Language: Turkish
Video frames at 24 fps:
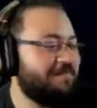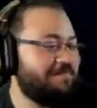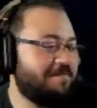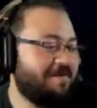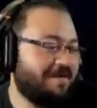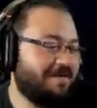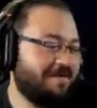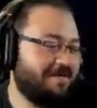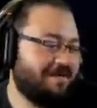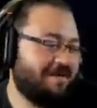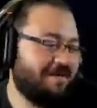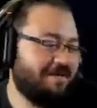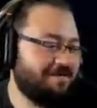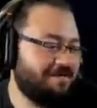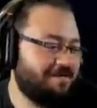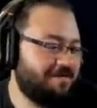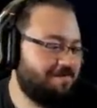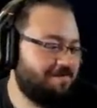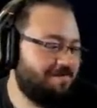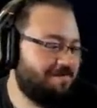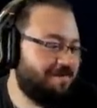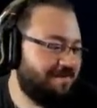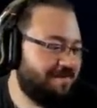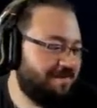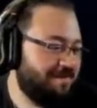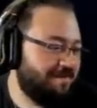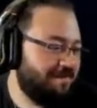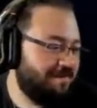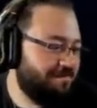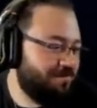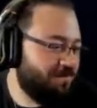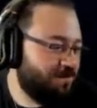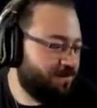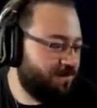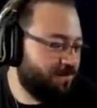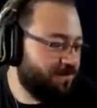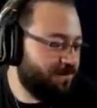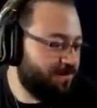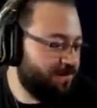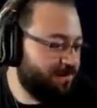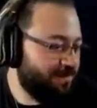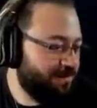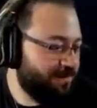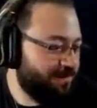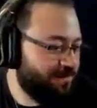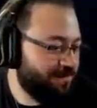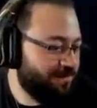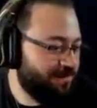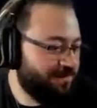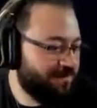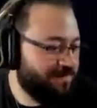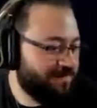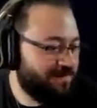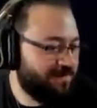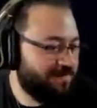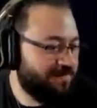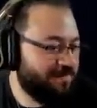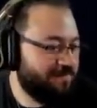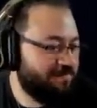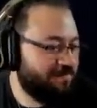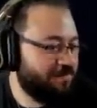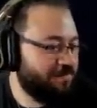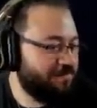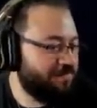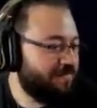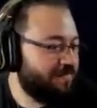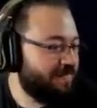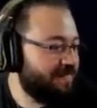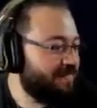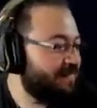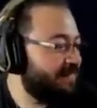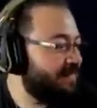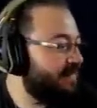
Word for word: Bırak kardeşim biz senin gibi çok gördük, çok yaşadık. Boş ver.